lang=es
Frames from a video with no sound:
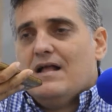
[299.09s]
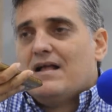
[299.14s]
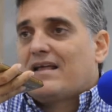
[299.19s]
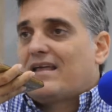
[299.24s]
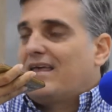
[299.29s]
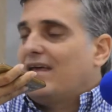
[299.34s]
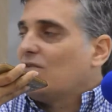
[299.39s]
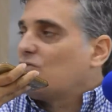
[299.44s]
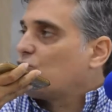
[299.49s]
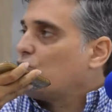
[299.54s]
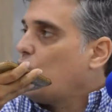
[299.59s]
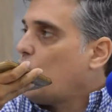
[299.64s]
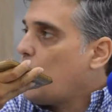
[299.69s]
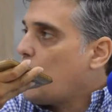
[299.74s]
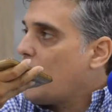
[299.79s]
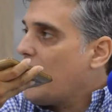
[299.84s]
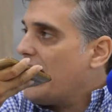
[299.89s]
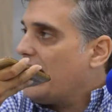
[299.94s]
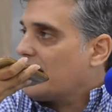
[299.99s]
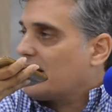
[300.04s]
que es su
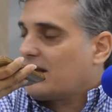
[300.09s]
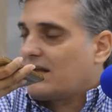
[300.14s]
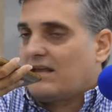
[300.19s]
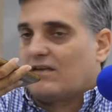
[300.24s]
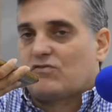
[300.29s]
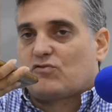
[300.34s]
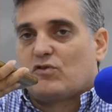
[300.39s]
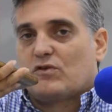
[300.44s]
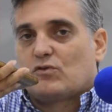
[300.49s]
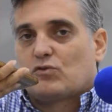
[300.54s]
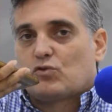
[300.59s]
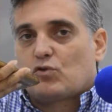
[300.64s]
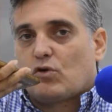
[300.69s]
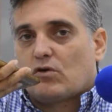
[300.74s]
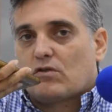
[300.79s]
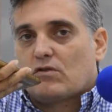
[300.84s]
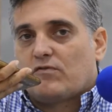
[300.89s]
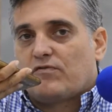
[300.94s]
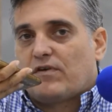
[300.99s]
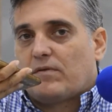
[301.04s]
hogar, que es su
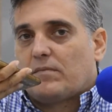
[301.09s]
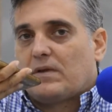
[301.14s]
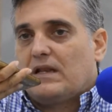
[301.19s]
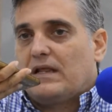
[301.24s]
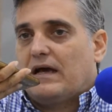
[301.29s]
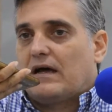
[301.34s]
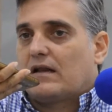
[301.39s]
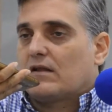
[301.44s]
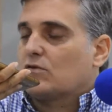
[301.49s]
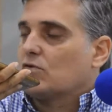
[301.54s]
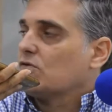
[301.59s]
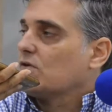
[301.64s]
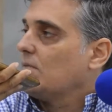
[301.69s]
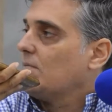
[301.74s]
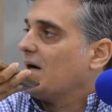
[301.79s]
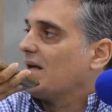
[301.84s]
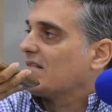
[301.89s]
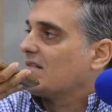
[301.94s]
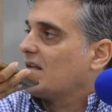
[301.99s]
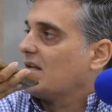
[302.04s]
entorno familiar, es donde
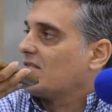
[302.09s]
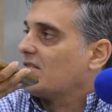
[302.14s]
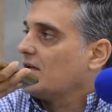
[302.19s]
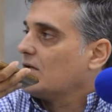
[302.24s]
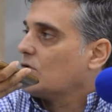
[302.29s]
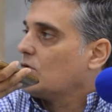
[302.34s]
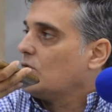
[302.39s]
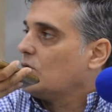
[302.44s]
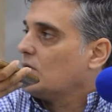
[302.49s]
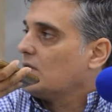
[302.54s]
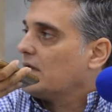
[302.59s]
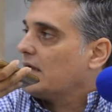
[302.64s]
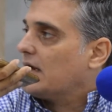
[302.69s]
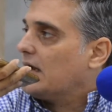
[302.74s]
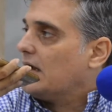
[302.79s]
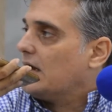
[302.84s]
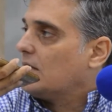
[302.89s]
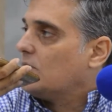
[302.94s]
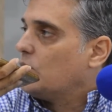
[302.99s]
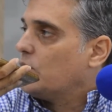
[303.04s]
más está siendo
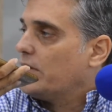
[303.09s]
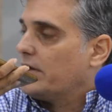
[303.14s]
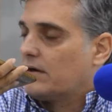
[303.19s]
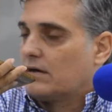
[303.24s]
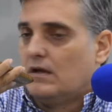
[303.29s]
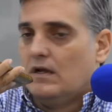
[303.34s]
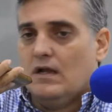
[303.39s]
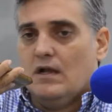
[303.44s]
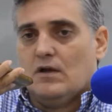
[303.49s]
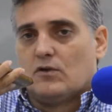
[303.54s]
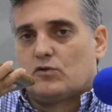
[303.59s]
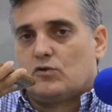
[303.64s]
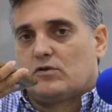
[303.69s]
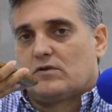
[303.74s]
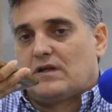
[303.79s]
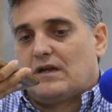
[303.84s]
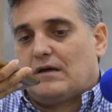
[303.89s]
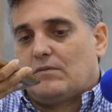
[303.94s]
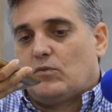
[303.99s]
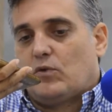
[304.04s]
vulnerada la mujer,
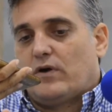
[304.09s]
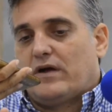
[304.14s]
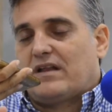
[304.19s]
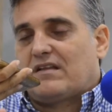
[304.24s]
donde la mujer